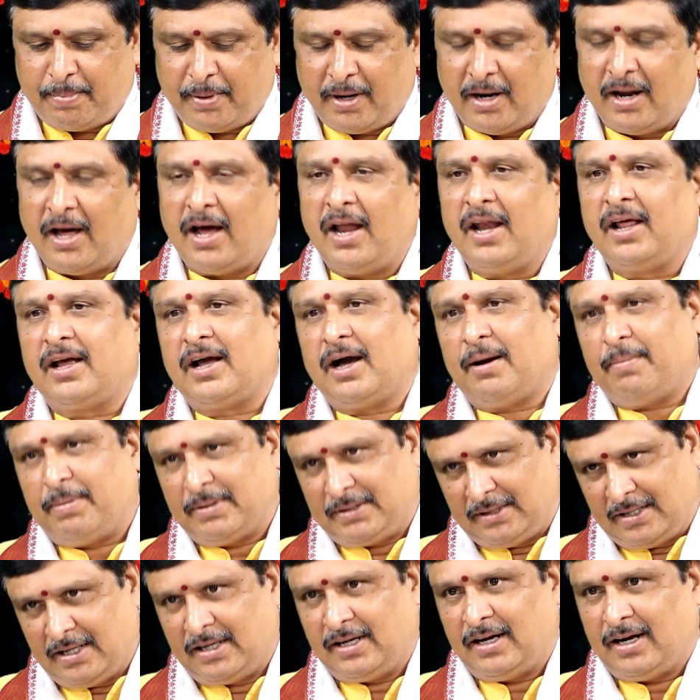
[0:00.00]

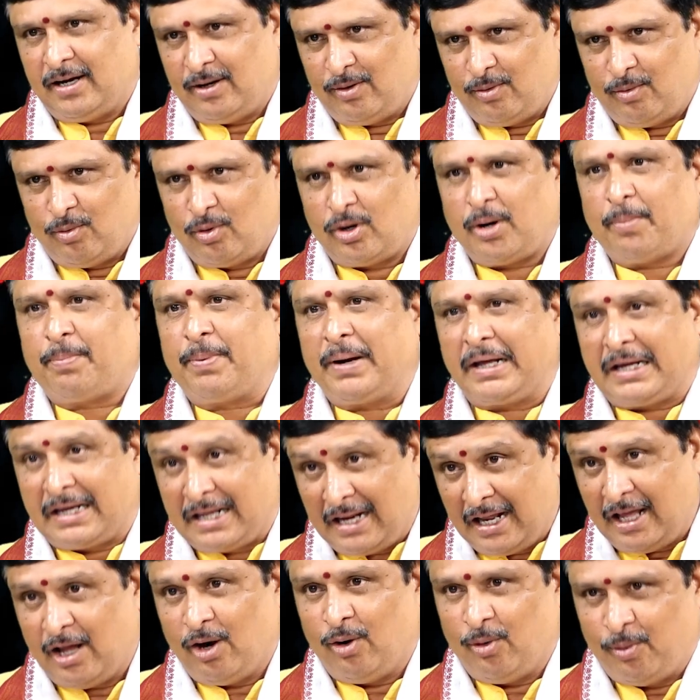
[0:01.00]
ప్రణాళికాబద్ధంగా ఒక
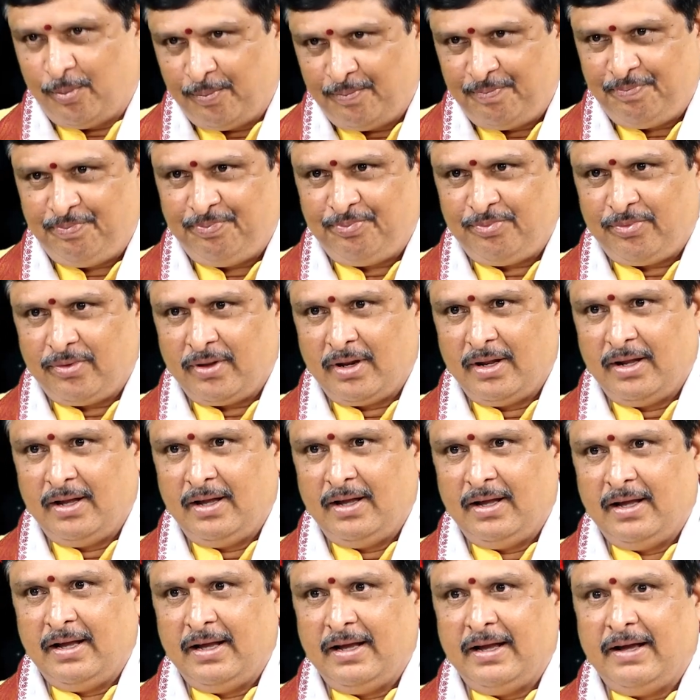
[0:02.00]
ప్రక్రియలో
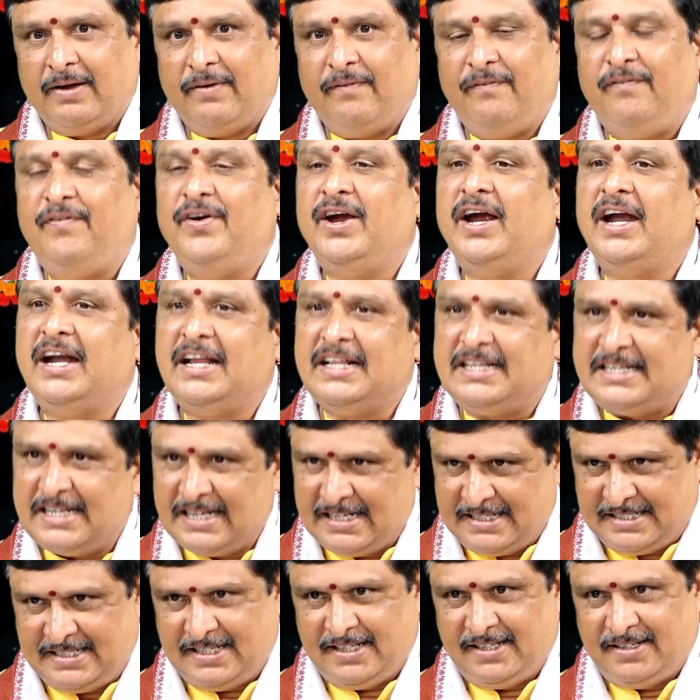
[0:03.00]
వేడి
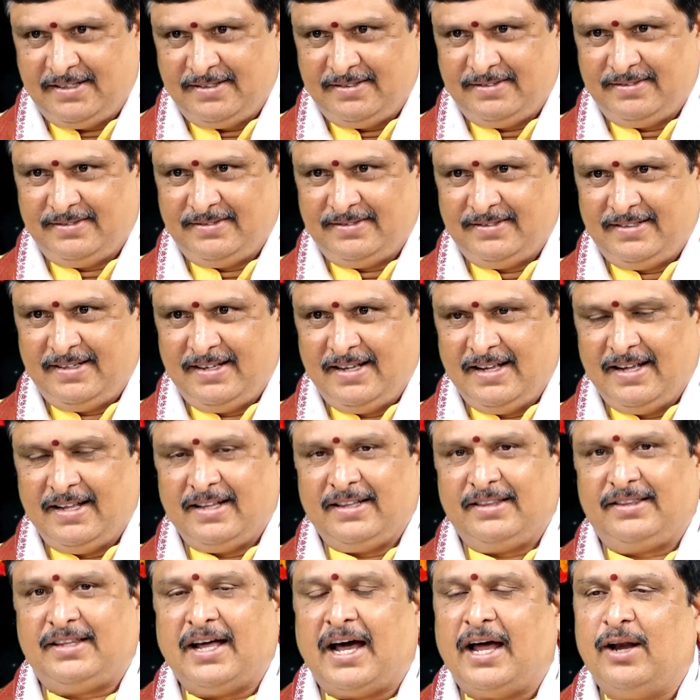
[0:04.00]
చేసి
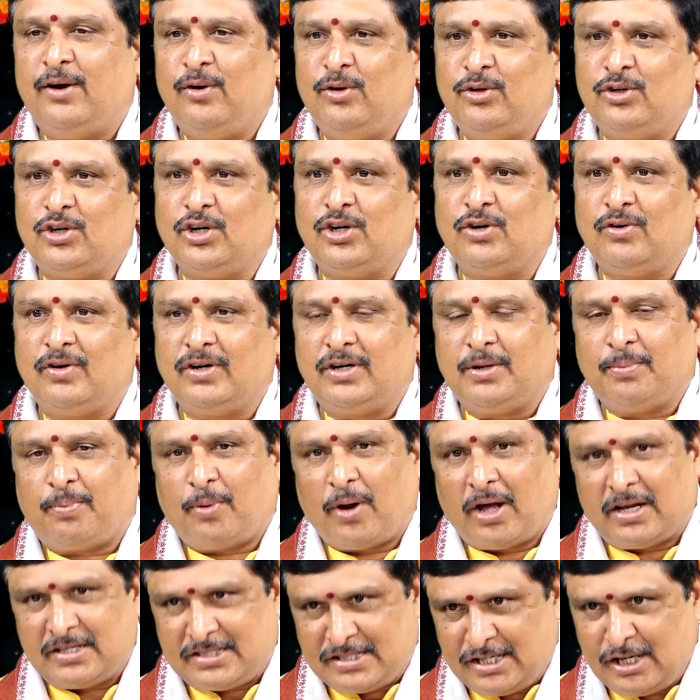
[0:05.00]
దాని నుంచి
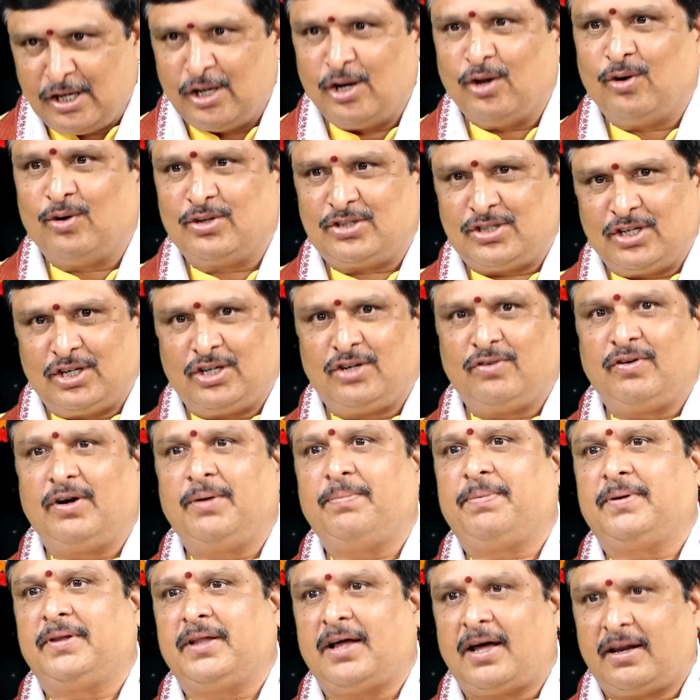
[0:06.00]
ప్రాసెసింగ్లో వచ్చినటువంటి
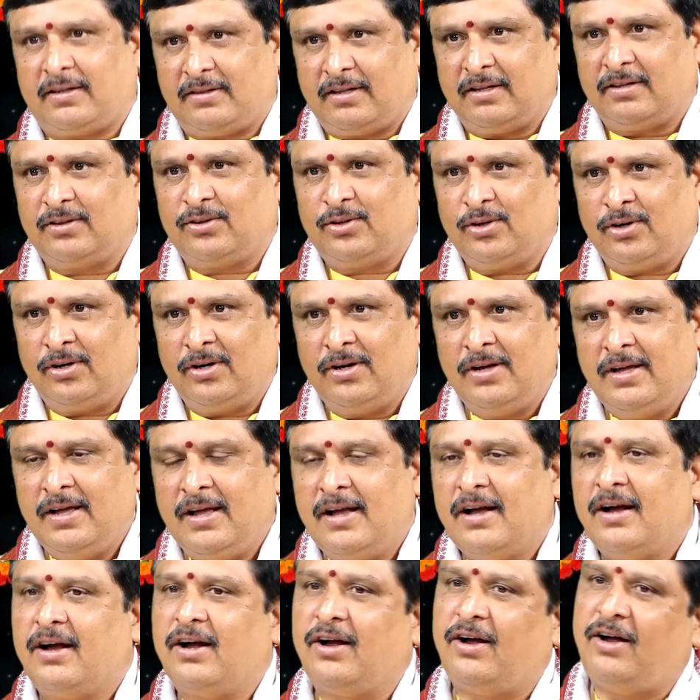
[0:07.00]
పదార్థంతో
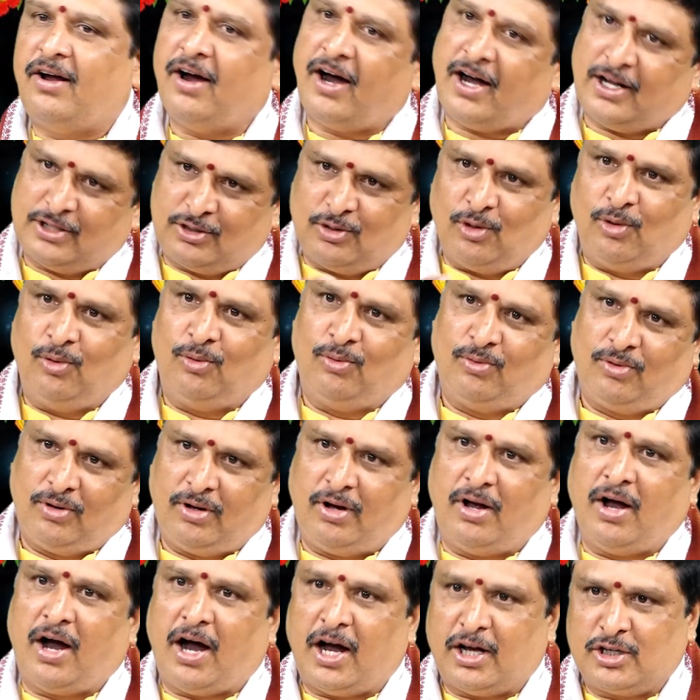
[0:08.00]
గాజులు
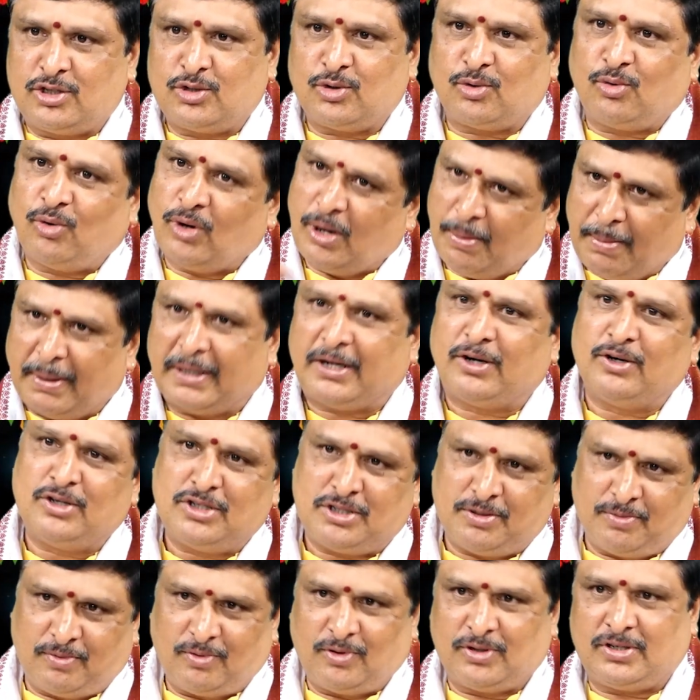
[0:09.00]
గాజు కూడా మట్టి
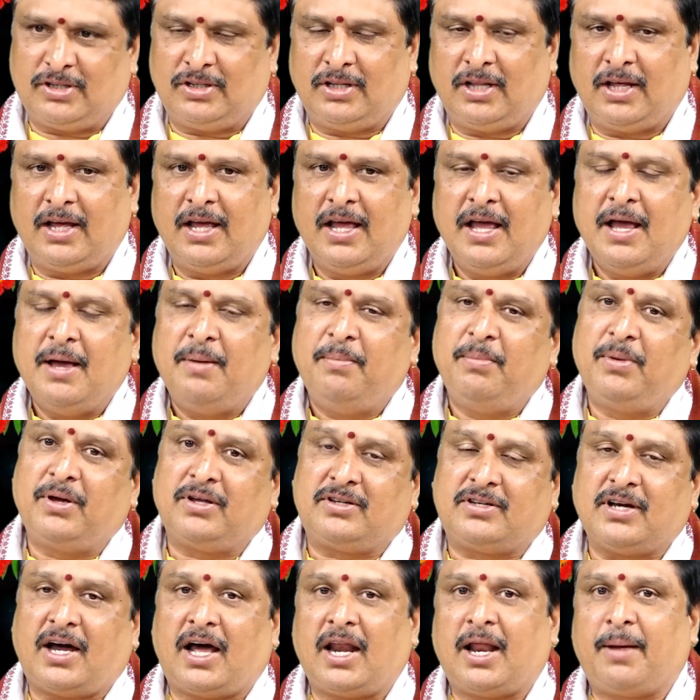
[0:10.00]
నుంచి వచ్చింది మీకు
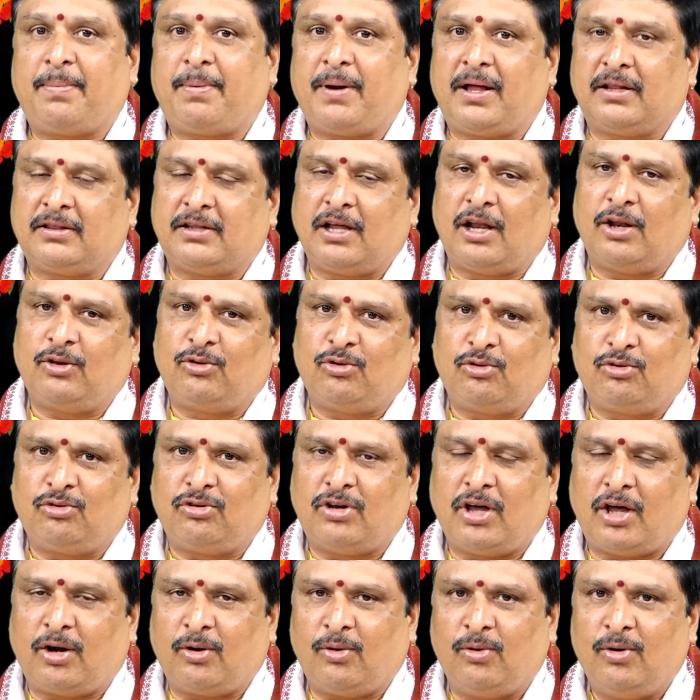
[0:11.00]
చాలా ప్రాంతాలు
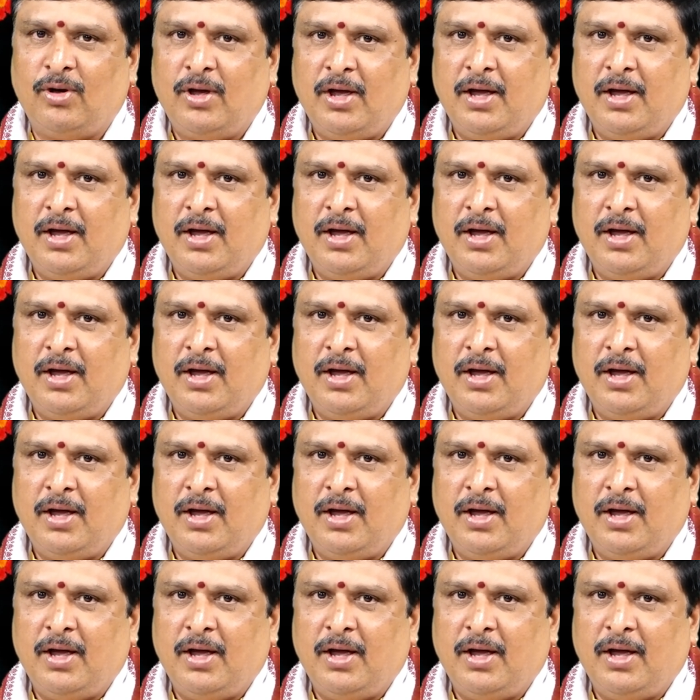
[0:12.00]
చూసుంటారు